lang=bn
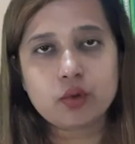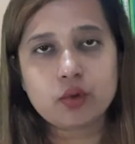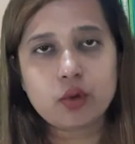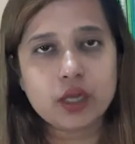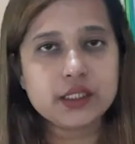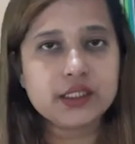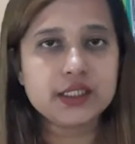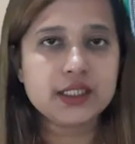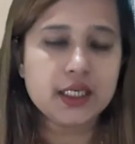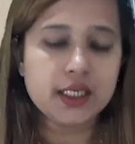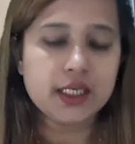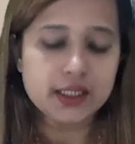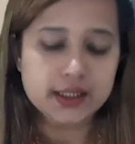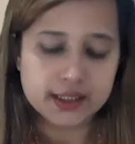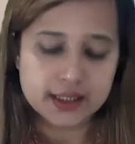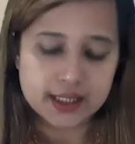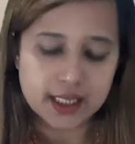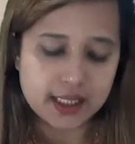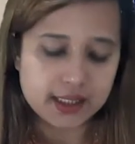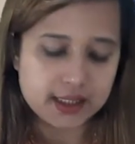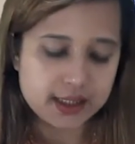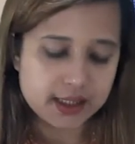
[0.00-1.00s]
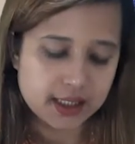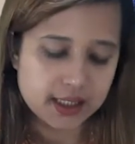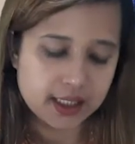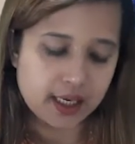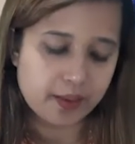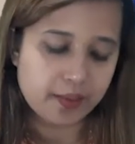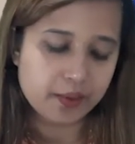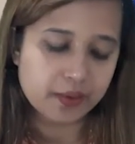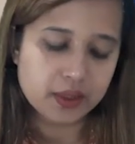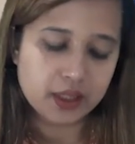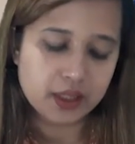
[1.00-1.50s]
কয় ছেলে চার
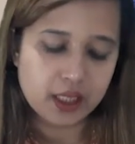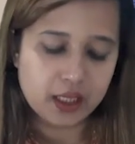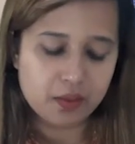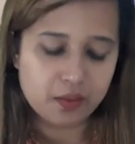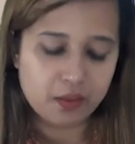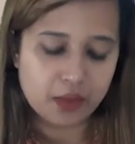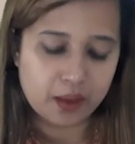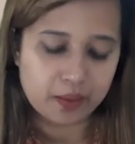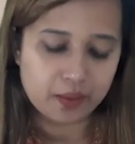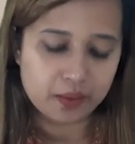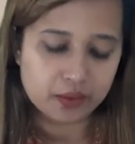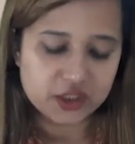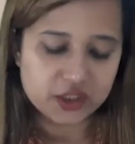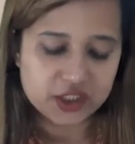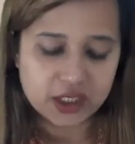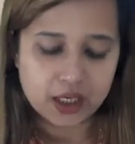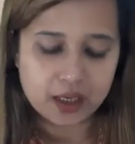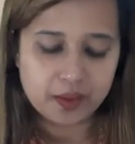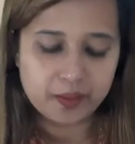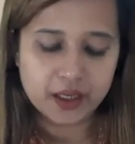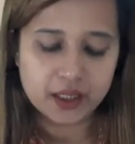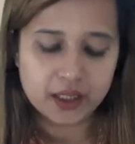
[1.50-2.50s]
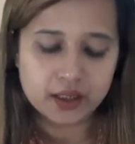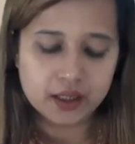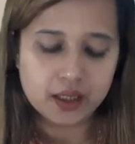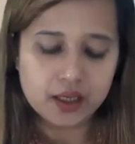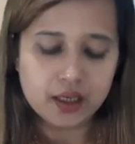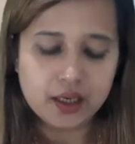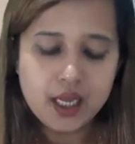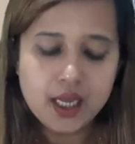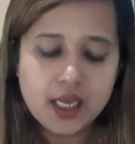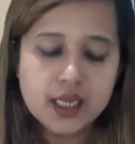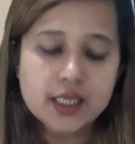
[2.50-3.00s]
ছেলে এবং তিন মেয়ে এবং ছেলে
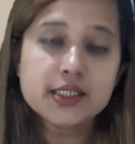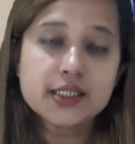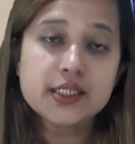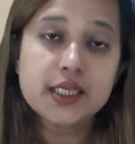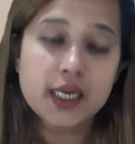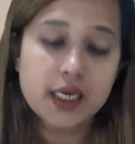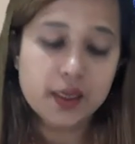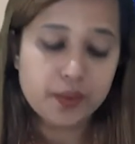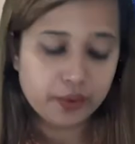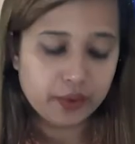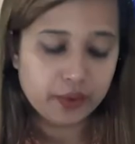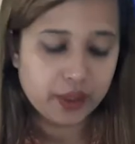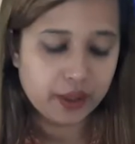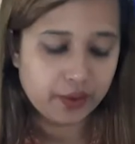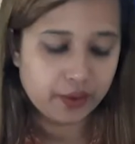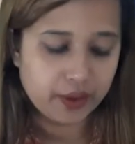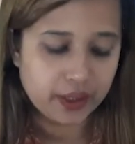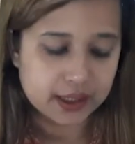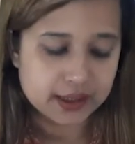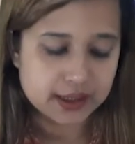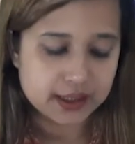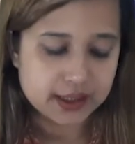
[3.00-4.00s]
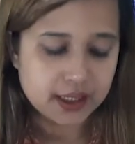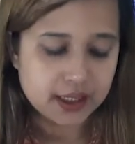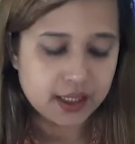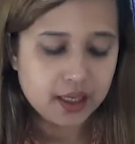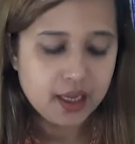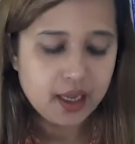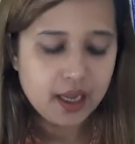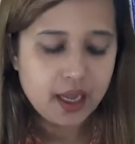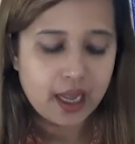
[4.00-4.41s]
মেয়েদের ছেলে পুলে হইয়াছে